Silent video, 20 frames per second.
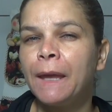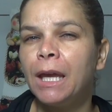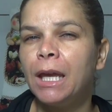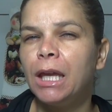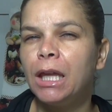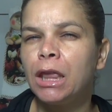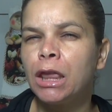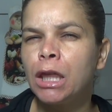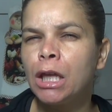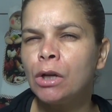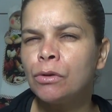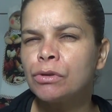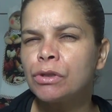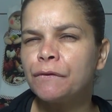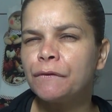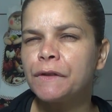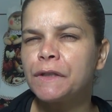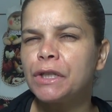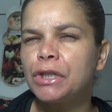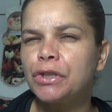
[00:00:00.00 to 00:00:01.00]
Então, se
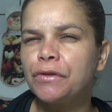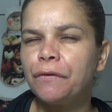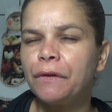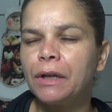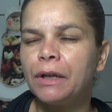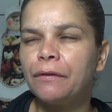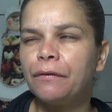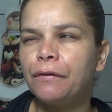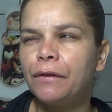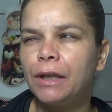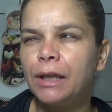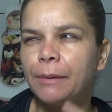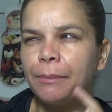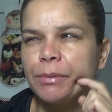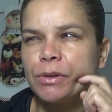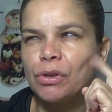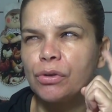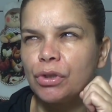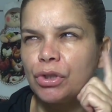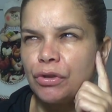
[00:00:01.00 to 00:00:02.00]
você tiver na filha, a
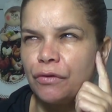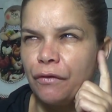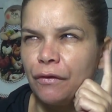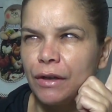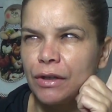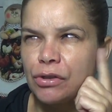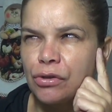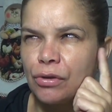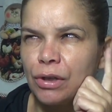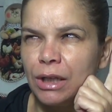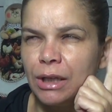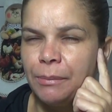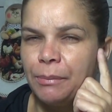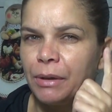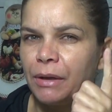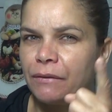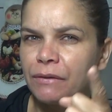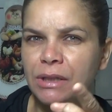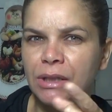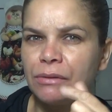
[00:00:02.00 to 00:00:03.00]
pessoa tiver só ali,
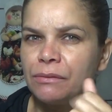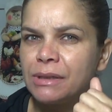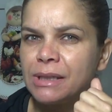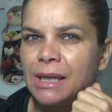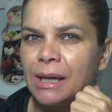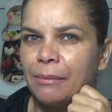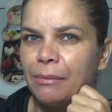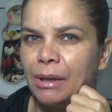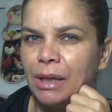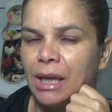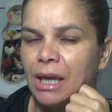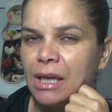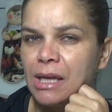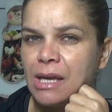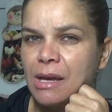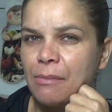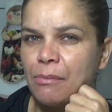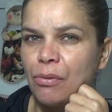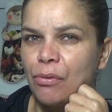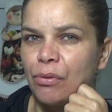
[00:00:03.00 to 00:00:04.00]
porque você não sabe quem
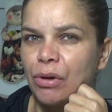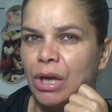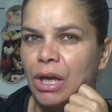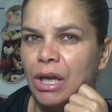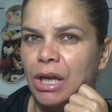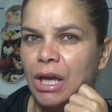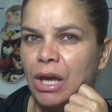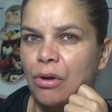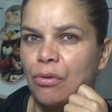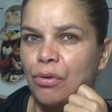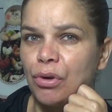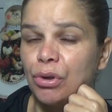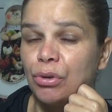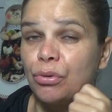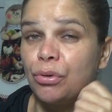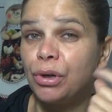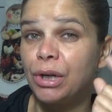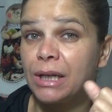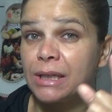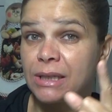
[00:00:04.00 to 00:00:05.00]
que é bom, quem que é ruim do
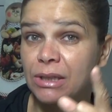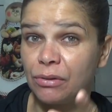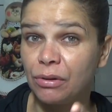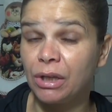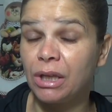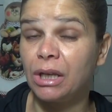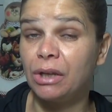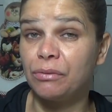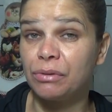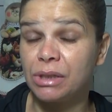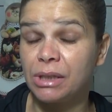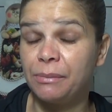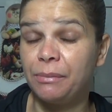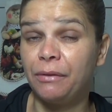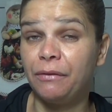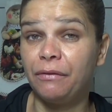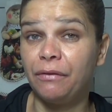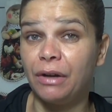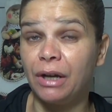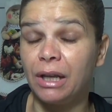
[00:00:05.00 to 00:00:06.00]
coração, que nem eu
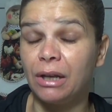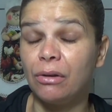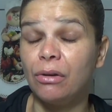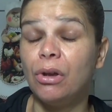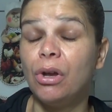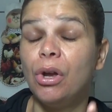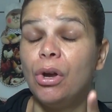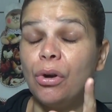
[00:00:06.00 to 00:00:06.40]
sempre falo.